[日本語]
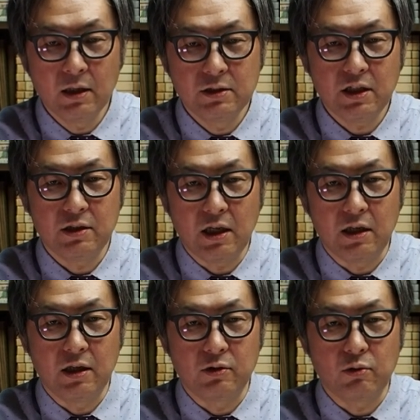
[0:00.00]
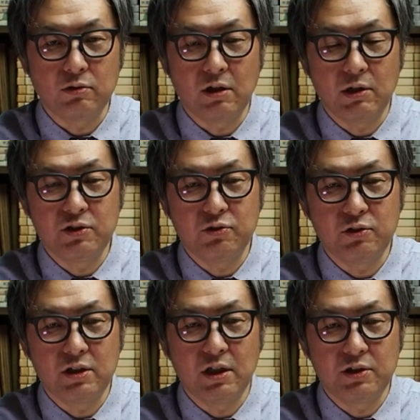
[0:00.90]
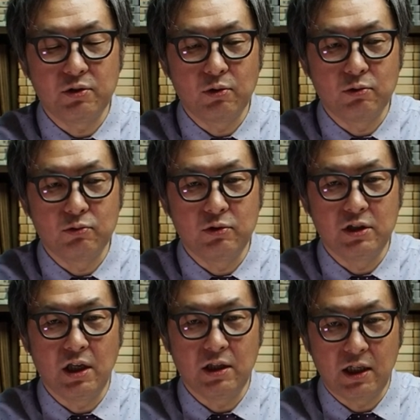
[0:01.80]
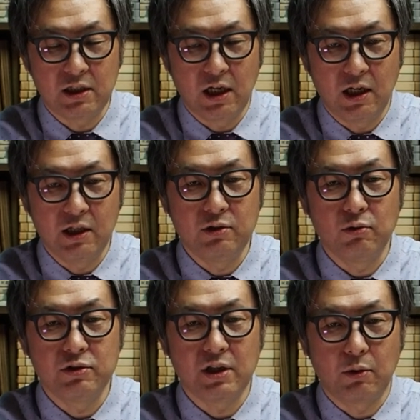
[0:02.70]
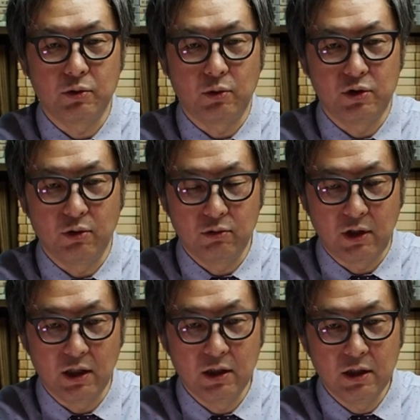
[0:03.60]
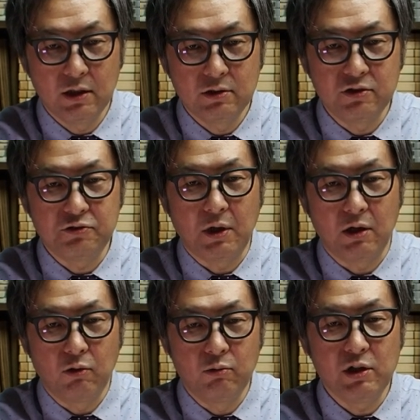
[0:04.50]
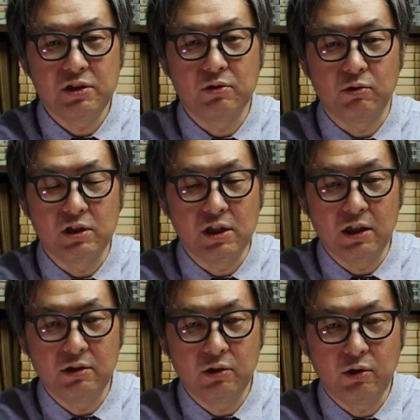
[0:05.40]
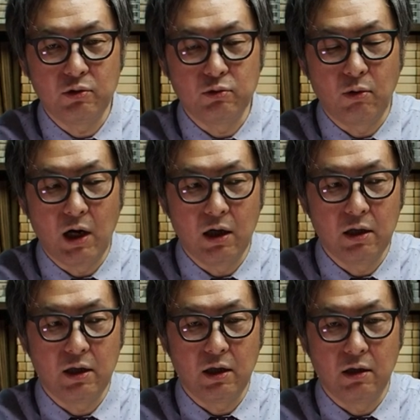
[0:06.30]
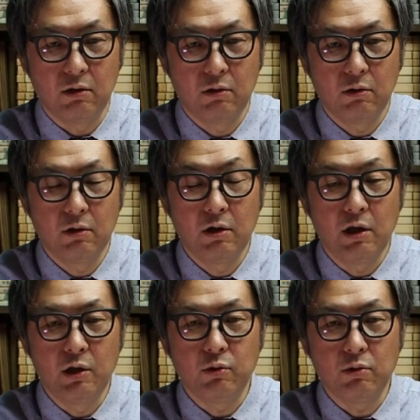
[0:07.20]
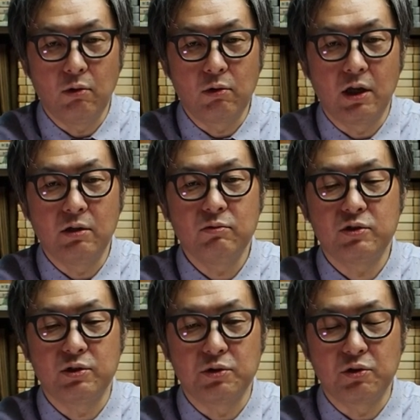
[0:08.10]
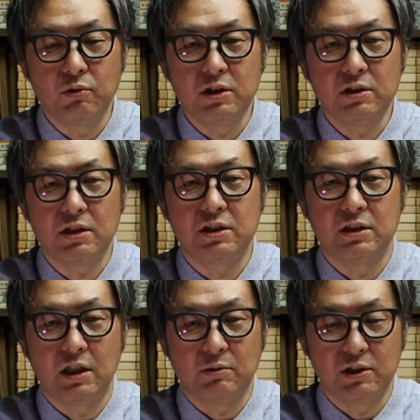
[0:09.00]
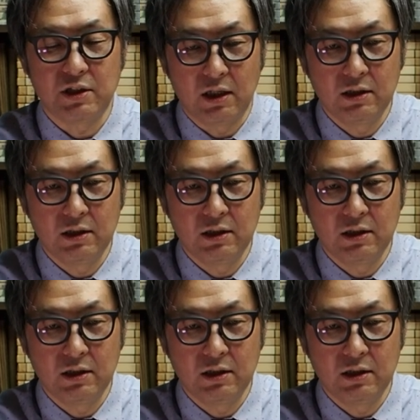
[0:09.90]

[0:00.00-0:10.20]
じゃあね、徳川十一代将軍家斉が愛用したことによって、実はお召しの担い手っていうのは、えー、江戸のお金持ちの町人たちになりました。